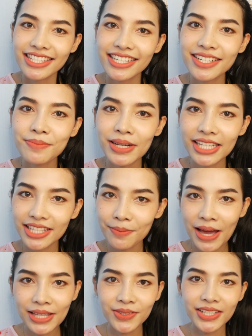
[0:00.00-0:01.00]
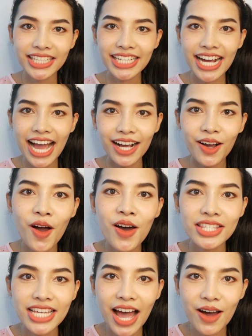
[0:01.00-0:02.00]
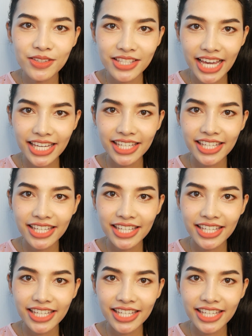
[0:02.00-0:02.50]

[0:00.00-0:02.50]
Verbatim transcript: ซึ่งผลิตภัณฑ์ตัวนี้นะคะก็จะเอาใจ